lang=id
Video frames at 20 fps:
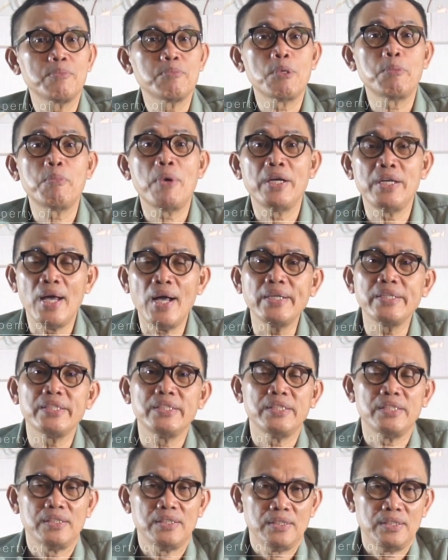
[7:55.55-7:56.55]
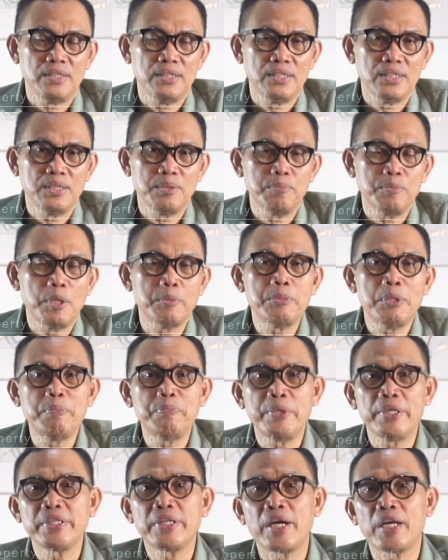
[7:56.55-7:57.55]
membayangi
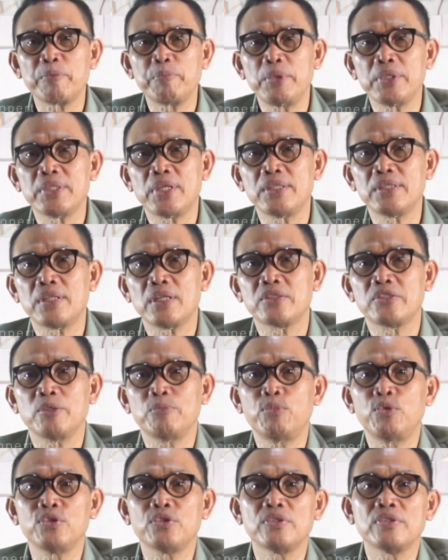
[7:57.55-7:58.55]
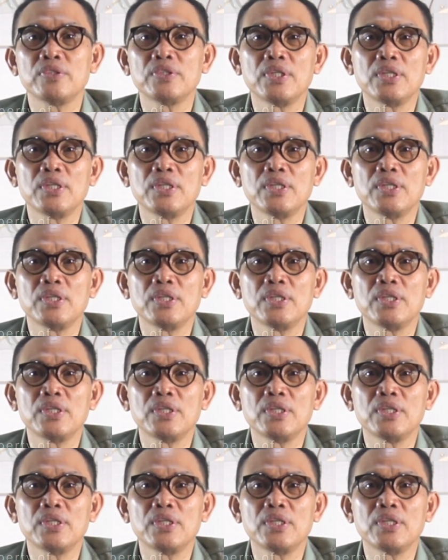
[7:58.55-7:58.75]
pemimpin karbitan tersebut.